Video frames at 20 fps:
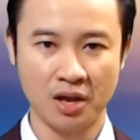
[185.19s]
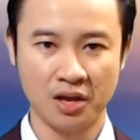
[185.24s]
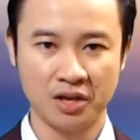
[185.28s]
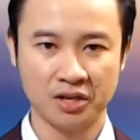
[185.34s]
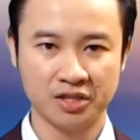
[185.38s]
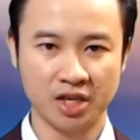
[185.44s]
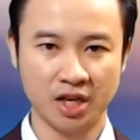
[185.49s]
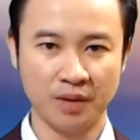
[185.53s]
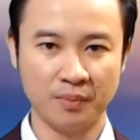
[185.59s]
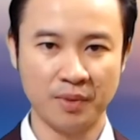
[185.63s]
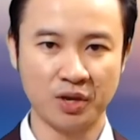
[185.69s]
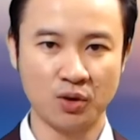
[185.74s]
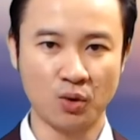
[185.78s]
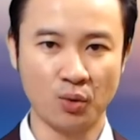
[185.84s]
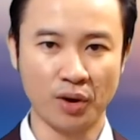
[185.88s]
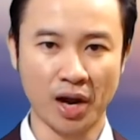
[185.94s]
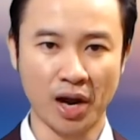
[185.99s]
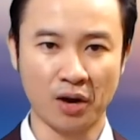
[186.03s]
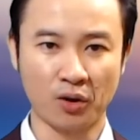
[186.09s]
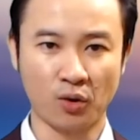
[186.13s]
giê đê pê của
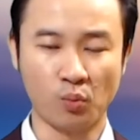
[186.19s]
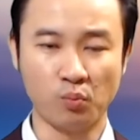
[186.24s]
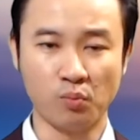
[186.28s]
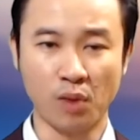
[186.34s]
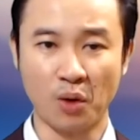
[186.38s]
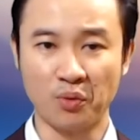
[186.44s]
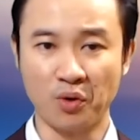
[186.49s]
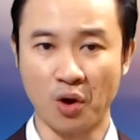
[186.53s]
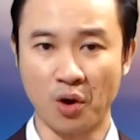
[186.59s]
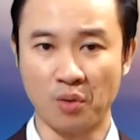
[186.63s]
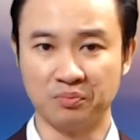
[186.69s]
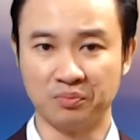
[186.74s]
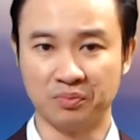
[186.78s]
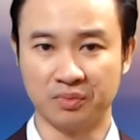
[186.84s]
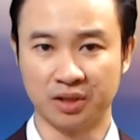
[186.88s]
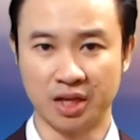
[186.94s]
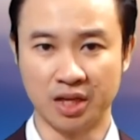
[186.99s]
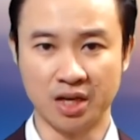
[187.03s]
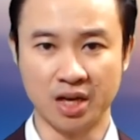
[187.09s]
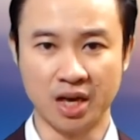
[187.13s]
Nga cũng bao gồm
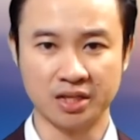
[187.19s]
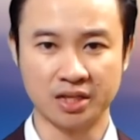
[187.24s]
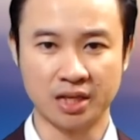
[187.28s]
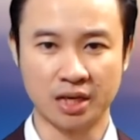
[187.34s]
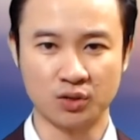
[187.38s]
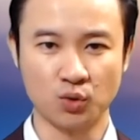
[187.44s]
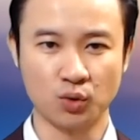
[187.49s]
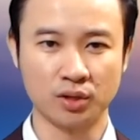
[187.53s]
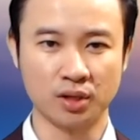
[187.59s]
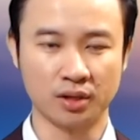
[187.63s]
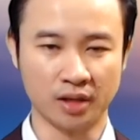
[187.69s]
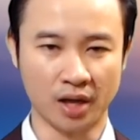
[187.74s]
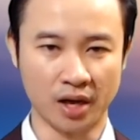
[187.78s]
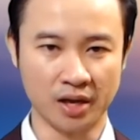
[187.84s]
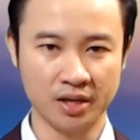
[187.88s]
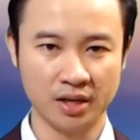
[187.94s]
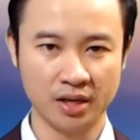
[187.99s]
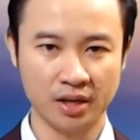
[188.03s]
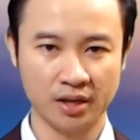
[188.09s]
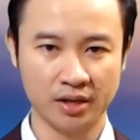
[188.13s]
tỷ lệ sản xuất thực
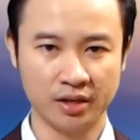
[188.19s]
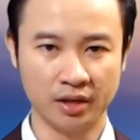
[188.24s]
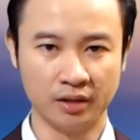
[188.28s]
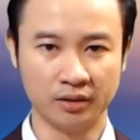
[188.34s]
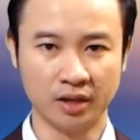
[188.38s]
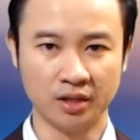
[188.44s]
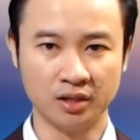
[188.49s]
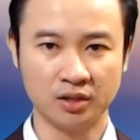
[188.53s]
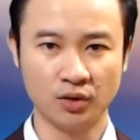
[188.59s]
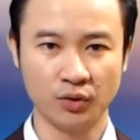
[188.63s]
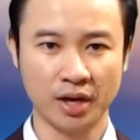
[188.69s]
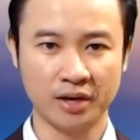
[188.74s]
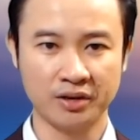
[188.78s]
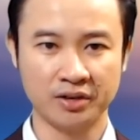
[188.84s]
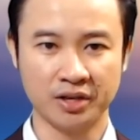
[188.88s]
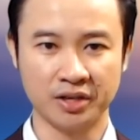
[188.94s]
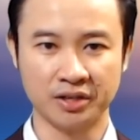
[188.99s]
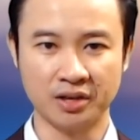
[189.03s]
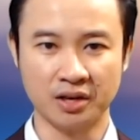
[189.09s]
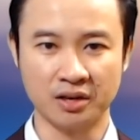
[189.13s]
tế, những thứ có giá
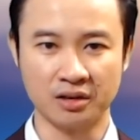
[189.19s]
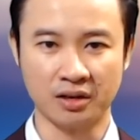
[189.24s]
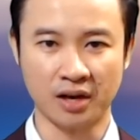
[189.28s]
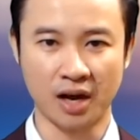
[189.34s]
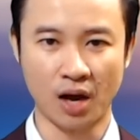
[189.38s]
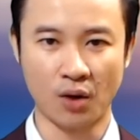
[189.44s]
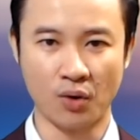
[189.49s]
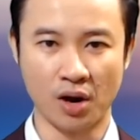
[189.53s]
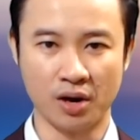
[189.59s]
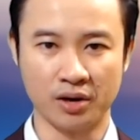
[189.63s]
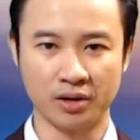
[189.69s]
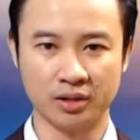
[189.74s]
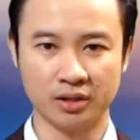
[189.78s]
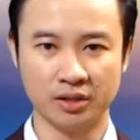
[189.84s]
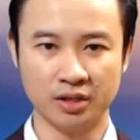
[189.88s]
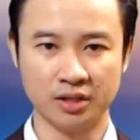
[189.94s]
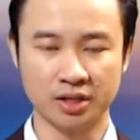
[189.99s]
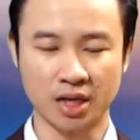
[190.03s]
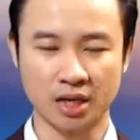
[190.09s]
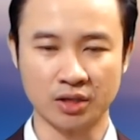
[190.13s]
trị thật cao hơn
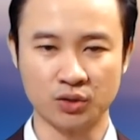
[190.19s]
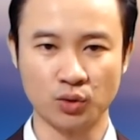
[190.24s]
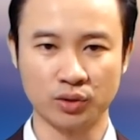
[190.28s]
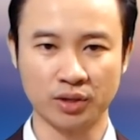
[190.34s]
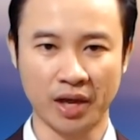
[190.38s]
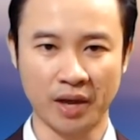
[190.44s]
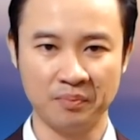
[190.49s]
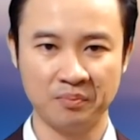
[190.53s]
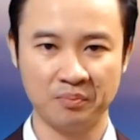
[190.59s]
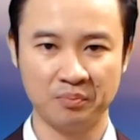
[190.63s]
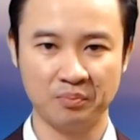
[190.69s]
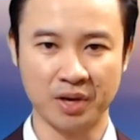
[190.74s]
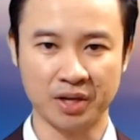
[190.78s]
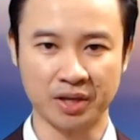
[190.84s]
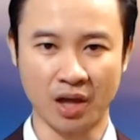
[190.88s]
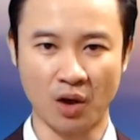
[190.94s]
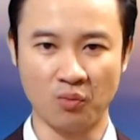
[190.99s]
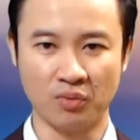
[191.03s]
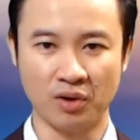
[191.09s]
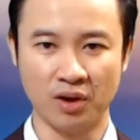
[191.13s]
như sản xuất thép, bê
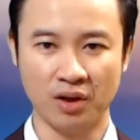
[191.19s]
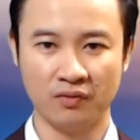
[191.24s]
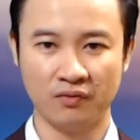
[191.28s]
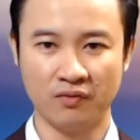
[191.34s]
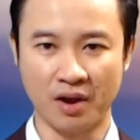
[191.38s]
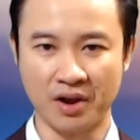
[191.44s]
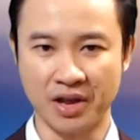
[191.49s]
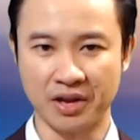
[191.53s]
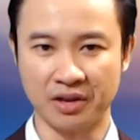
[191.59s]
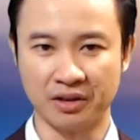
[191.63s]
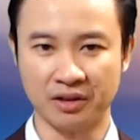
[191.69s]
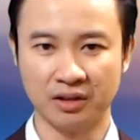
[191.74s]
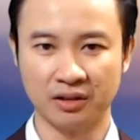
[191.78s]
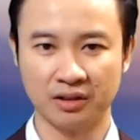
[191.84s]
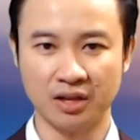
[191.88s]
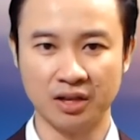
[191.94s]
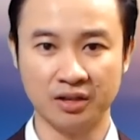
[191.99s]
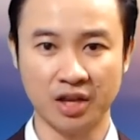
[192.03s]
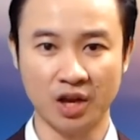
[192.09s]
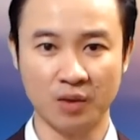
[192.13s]
tông và điện
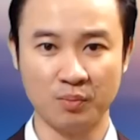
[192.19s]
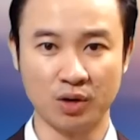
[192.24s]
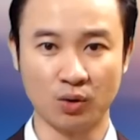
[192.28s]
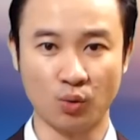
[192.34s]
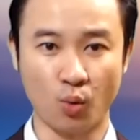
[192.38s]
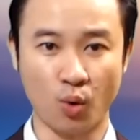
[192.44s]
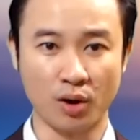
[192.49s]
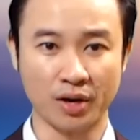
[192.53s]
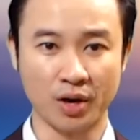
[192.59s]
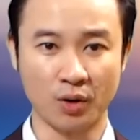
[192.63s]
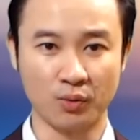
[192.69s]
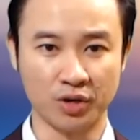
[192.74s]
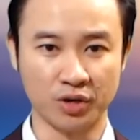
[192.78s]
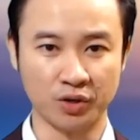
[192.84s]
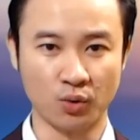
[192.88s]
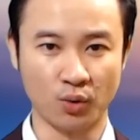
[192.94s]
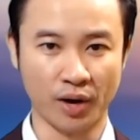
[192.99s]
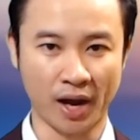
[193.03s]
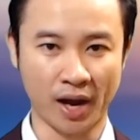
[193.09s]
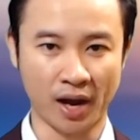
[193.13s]
tính theo bình quân đầu người
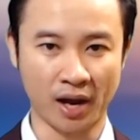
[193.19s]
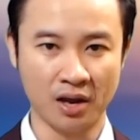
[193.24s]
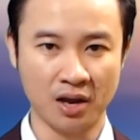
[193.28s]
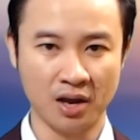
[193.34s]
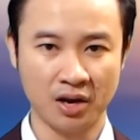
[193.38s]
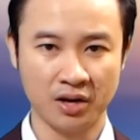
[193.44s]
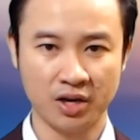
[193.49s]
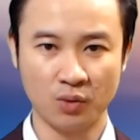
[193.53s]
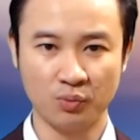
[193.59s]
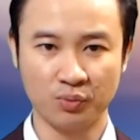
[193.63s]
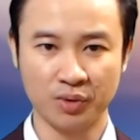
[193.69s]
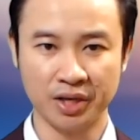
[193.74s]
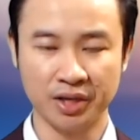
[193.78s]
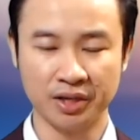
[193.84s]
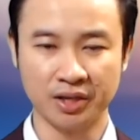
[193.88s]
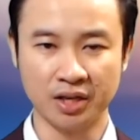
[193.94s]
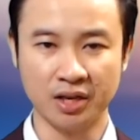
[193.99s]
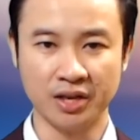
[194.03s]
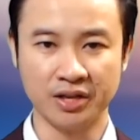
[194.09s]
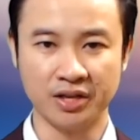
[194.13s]
của Nga, trong khi
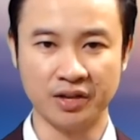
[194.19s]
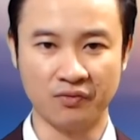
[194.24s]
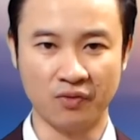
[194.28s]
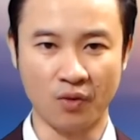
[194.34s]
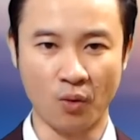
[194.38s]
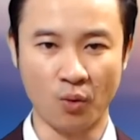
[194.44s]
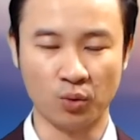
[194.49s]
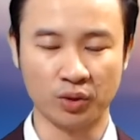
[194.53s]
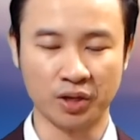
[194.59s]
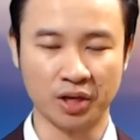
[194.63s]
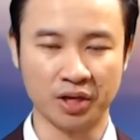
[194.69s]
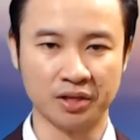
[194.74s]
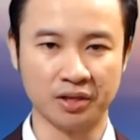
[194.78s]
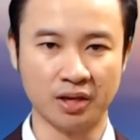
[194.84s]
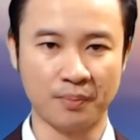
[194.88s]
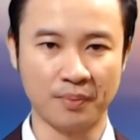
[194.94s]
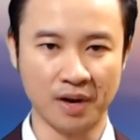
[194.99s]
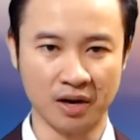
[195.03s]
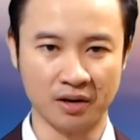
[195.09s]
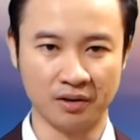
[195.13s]
tỷ lệ dịch vụ thì
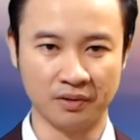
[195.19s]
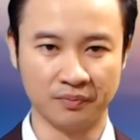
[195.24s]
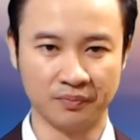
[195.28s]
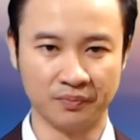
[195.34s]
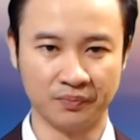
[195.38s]
thấp hơn.